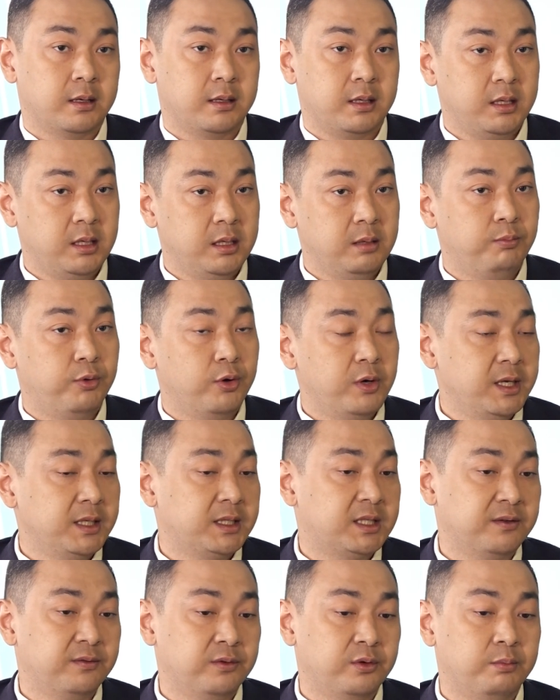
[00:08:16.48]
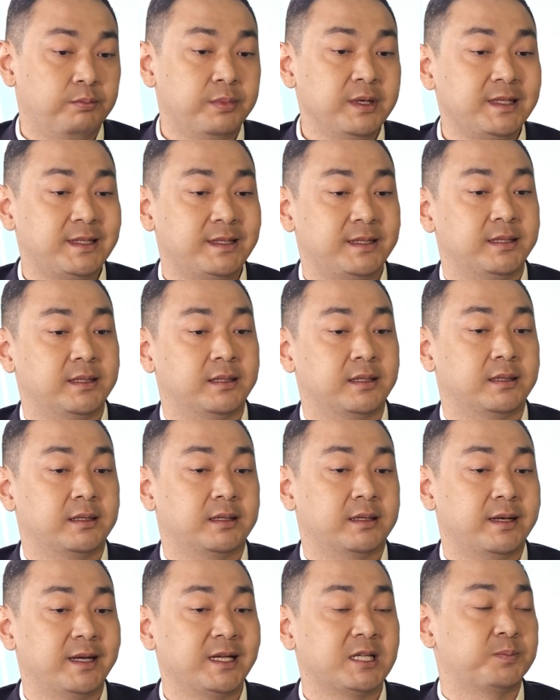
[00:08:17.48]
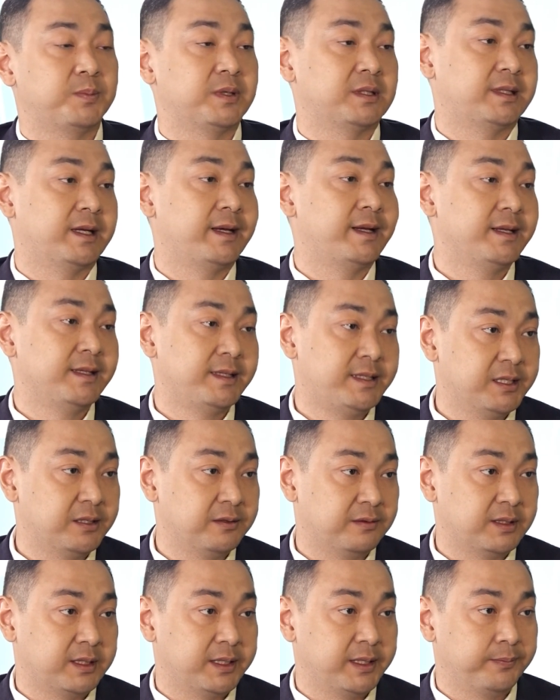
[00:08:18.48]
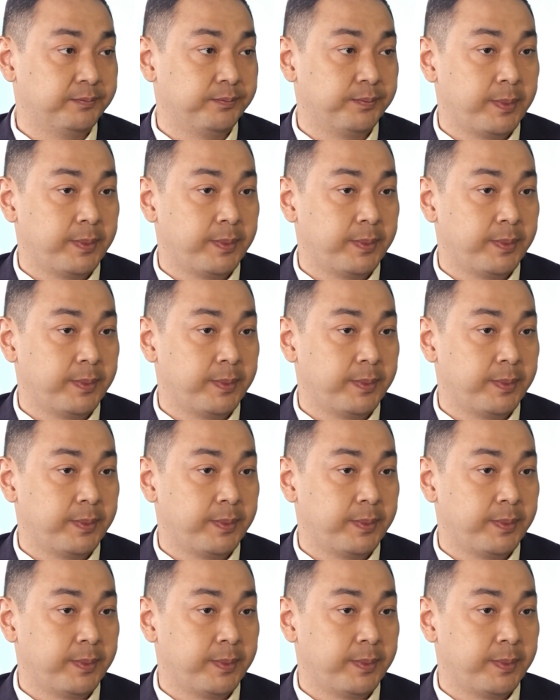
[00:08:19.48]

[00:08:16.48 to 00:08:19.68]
и, более того, быть экспортоориентированной.